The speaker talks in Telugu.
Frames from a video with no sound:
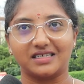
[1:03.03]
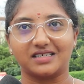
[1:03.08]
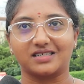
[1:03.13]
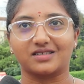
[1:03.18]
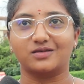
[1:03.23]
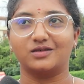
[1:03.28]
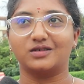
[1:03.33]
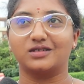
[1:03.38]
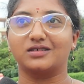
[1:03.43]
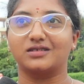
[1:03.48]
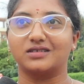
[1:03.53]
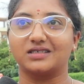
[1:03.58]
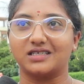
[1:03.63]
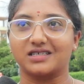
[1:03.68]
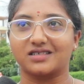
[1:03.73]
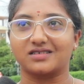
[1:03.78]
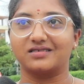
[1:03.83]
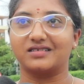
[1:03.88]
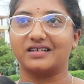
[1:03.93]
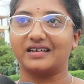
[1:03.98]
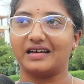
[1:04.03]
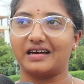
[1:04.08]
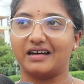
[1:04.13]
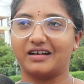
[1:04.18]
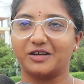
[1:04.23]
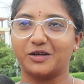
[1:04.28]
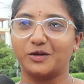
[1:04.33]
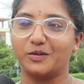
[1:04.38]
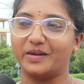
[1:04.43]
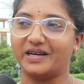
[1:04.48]
చేసుకుంటూ చేసుకుంటూ
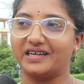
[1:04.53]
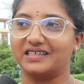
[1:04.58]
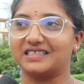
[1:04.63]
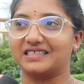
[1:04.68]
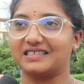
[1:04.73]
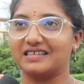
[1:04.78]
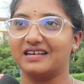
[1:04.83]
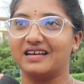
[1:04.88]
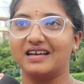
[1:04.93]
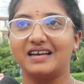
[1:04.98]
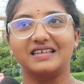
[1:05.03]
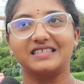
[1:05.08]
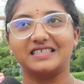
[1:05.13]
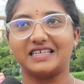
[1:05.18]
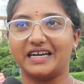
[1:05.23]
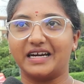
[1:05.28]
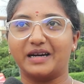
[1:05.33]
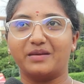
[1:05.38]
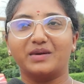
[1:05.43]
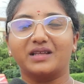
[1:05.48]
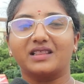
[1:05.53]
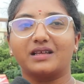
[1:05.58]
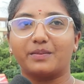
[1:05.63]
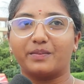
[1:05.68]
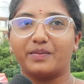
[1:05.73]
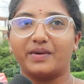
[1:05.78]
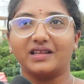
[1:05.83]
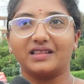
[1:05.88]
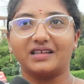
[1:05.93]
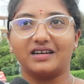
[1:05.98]
ఆర్గ్యుమెంట్స్ చేయడమే తప్ప